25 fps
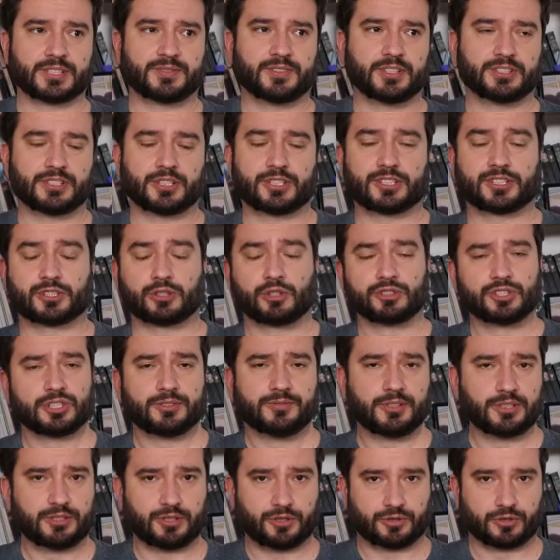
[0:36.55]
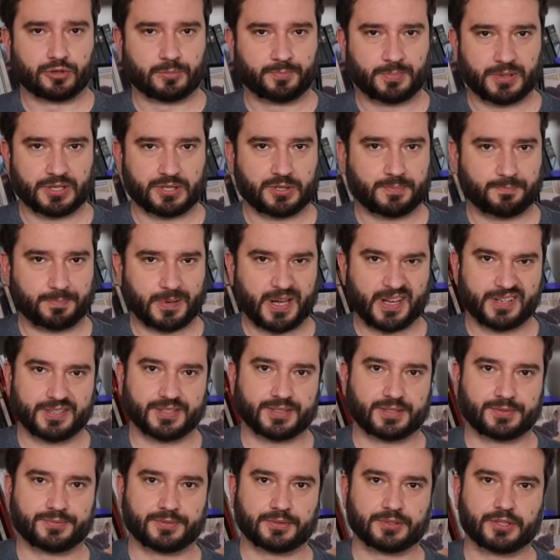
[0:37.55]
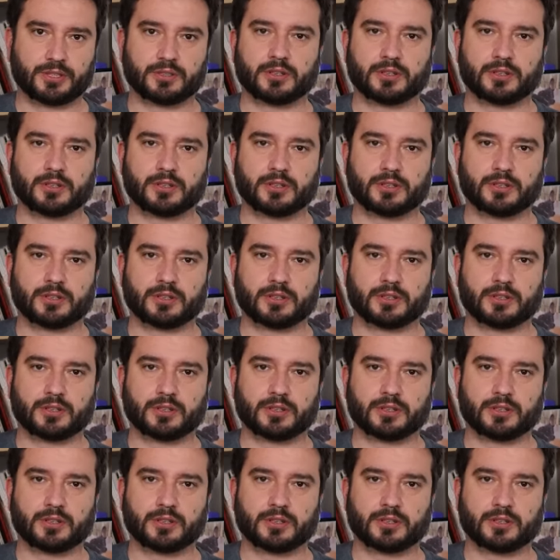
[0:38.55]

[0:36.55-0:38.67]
świecie 195 państw.